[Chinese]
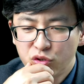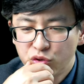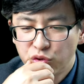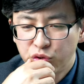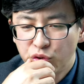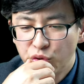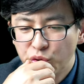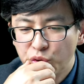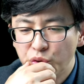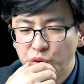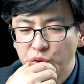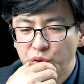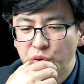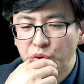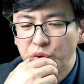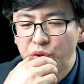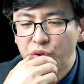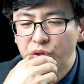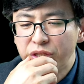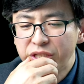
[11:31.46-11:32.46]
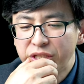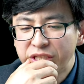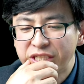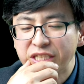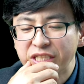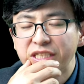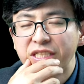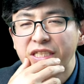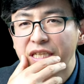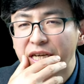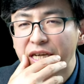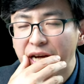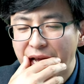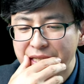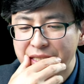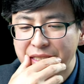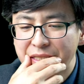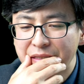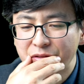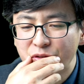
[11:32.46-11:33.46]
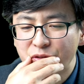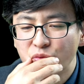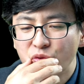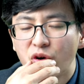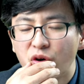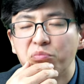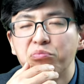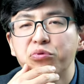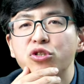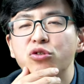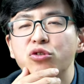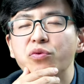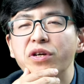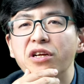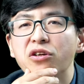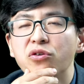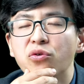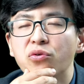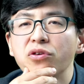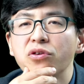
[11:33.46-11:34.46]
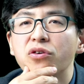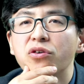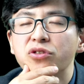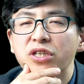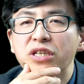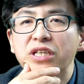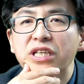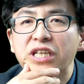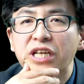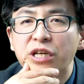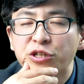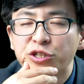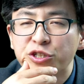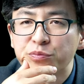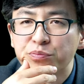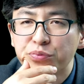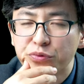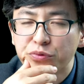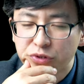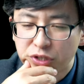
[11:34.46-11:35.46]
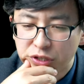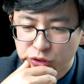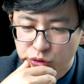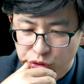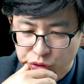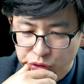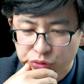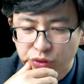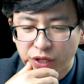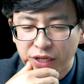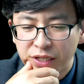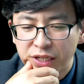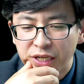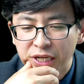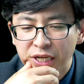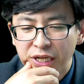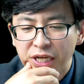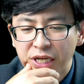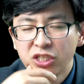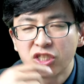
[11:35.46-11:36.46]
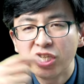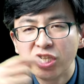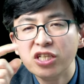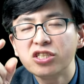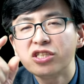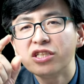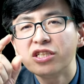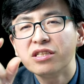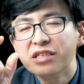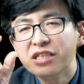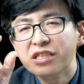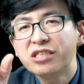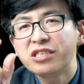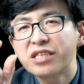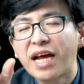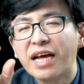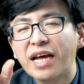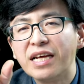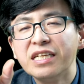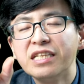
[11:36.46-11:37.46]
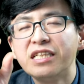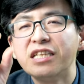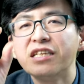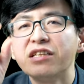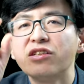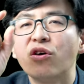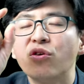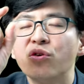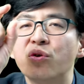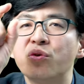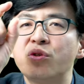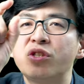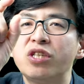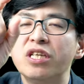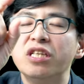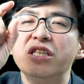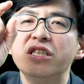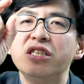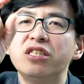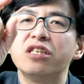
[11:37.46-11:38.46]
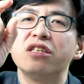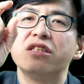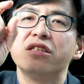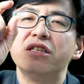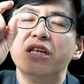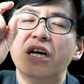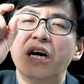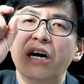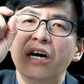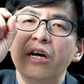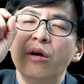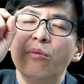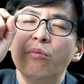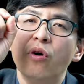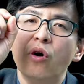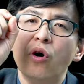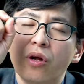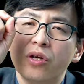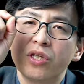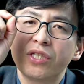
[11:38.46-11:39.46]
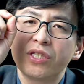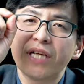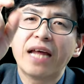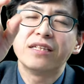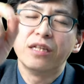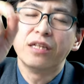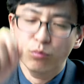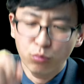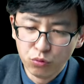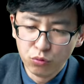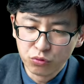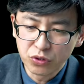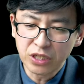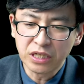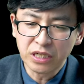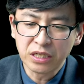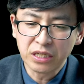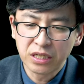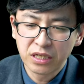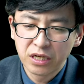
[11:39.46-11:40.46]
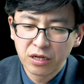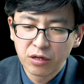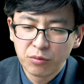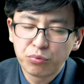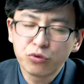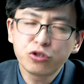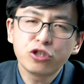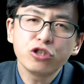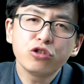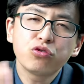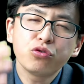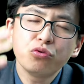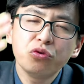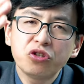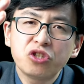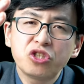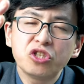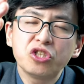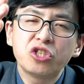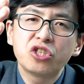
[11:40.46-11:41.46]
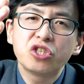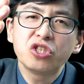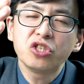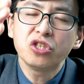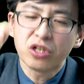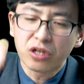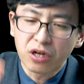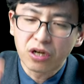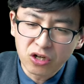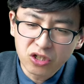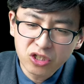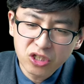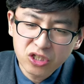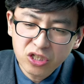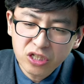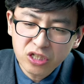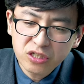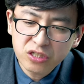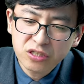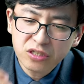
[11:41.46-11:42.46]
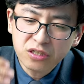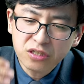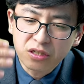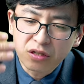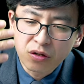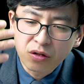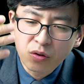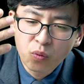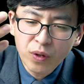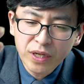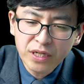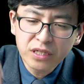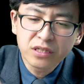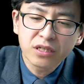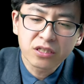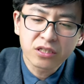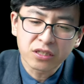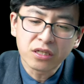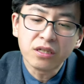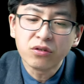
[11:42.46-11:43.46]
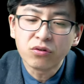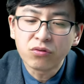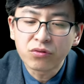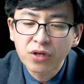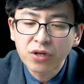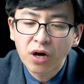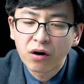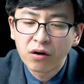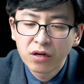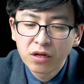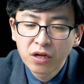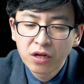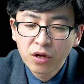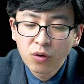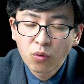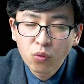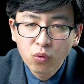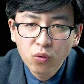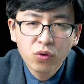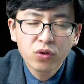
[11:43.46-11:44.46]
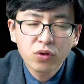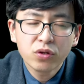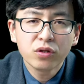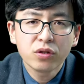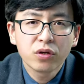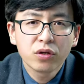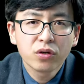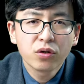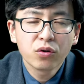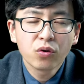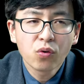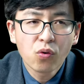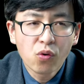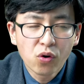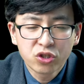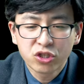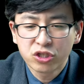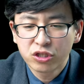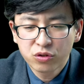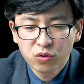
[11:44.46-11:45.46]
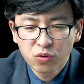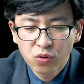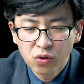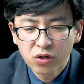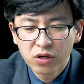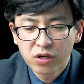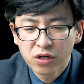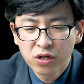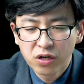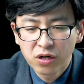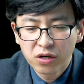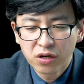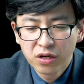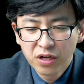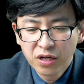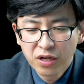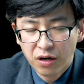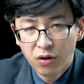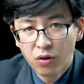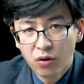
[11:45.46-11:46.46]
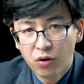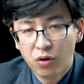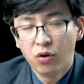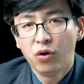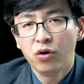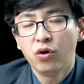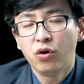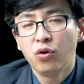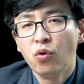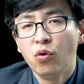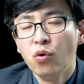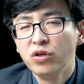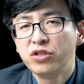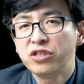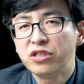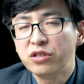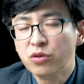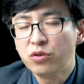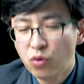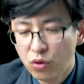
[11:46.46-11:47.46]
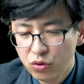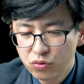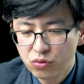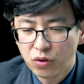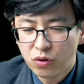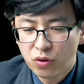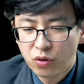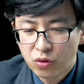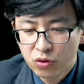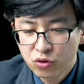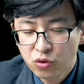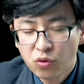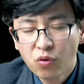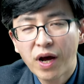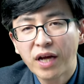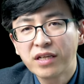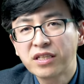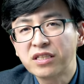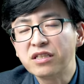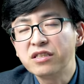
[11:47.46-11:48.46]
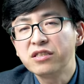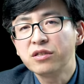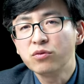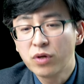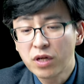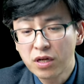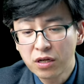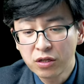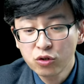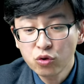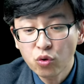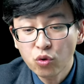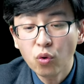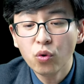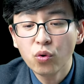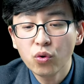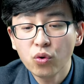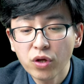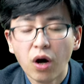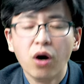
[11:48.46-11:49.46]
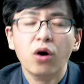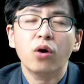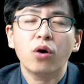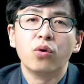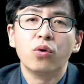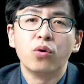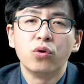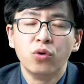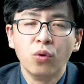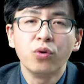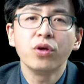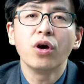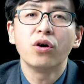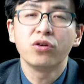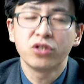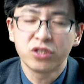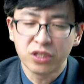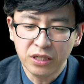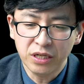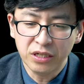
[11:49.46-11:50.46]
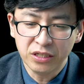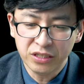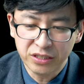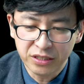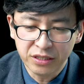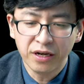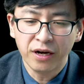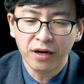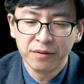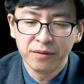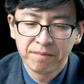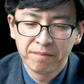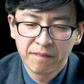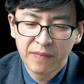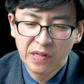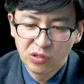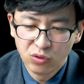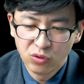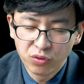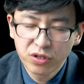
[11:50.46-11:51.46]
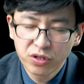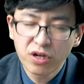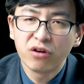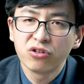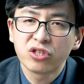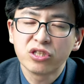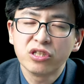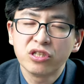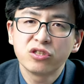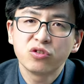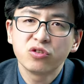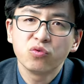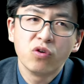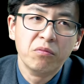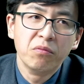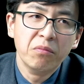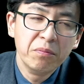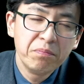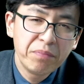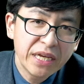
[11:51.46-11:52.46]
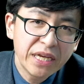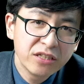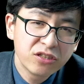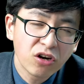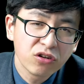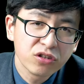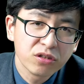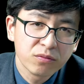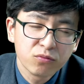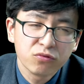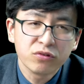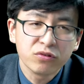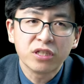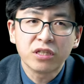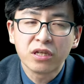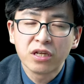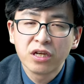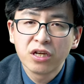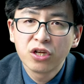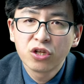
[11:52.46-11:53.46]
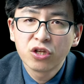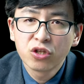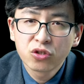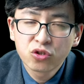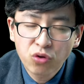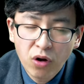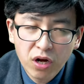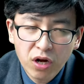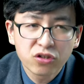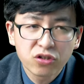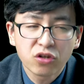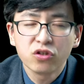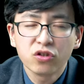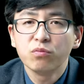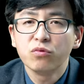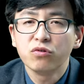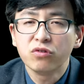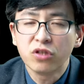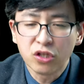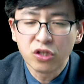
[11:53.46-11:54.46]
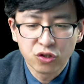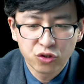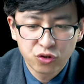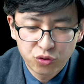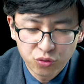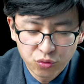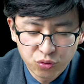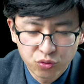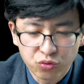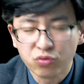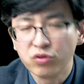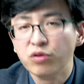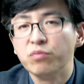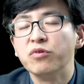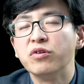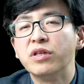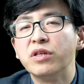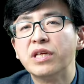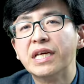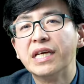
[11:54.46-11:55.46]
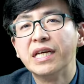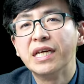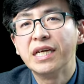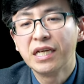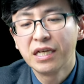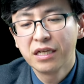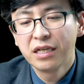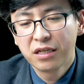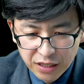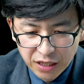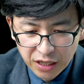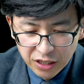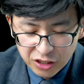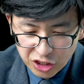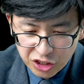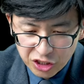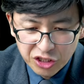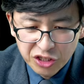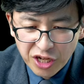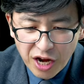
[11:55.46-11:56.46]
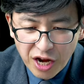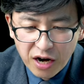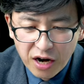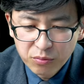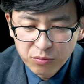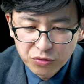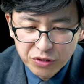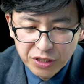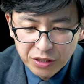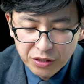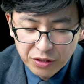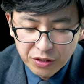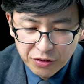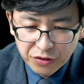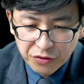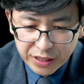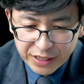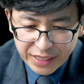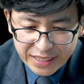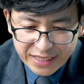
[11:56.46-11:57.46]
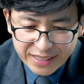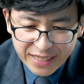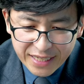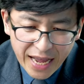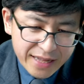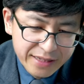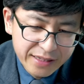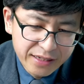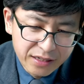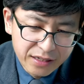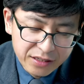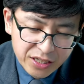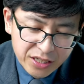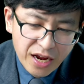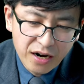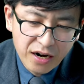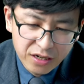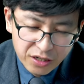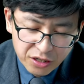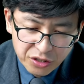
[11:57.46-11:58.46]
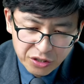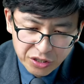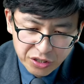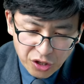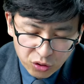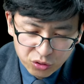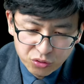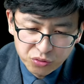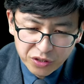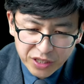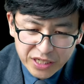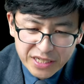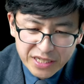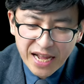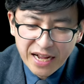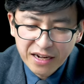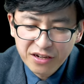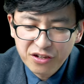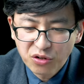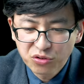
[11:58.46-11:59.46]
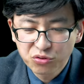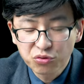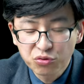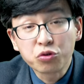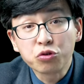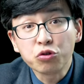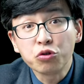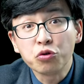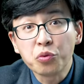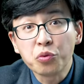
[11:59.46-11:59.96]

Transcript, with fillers: 出于信心和爱心，如果不是为了荣耀神，也是不能纯全的。真正的善，一定要有真正的善的目的，不是出于自私的，而是真正为着神的荣耀。无论或吃或喝啊。或起或坐，说话行事为人，都要荣耀神而行哈。荣耀神是我们被造的目的，创造的目的，救赎的目的，啊，这是第二个目的。第三呢，第二个要素，第三个要素就